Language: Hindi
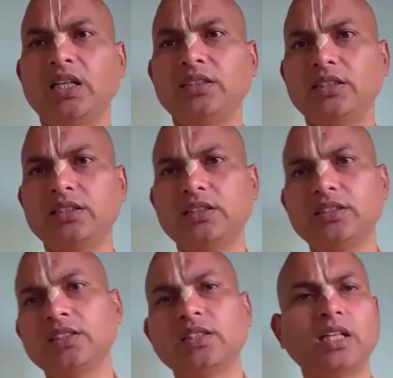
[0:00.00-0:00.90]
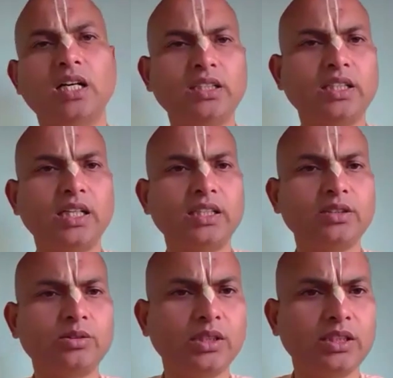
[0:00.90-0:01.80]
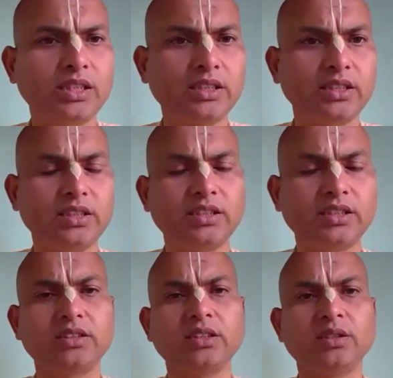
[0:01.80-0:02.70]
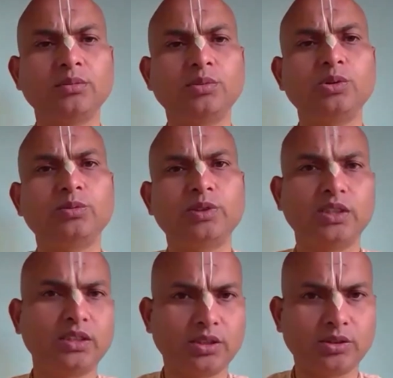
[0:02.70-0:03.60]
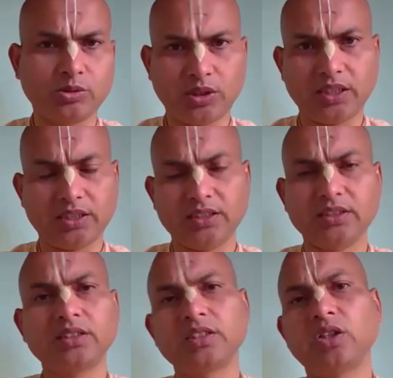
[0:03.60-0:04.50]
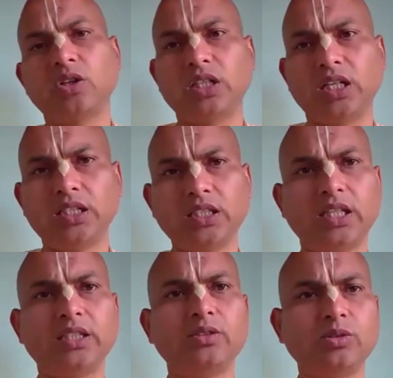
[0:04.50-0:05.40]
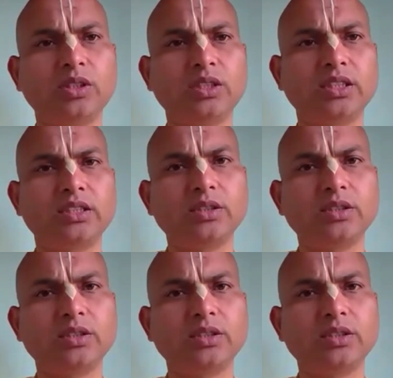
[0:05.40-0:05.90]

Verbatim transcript: ऐसे ही हर कार्य को लेकर के पूर्व चिंतन होता है और हर कार्य को लेकर